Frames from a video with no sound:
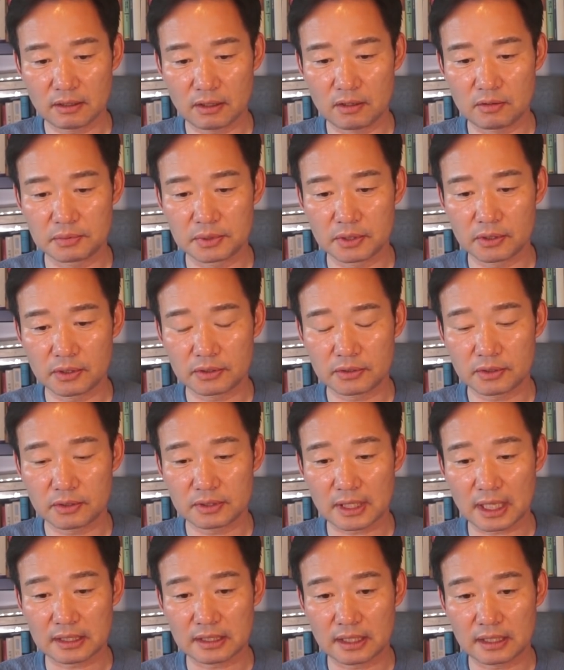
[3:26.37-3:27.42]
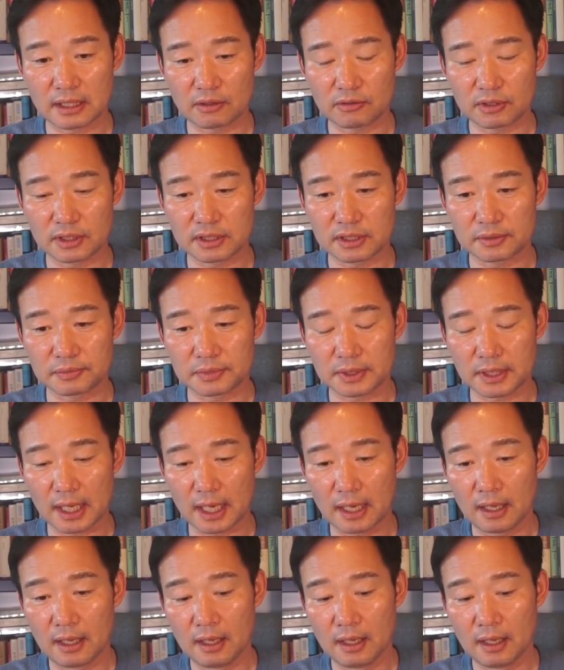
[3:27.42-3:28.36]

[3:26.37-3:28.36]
넓은 것으로 나타나고 있습니다.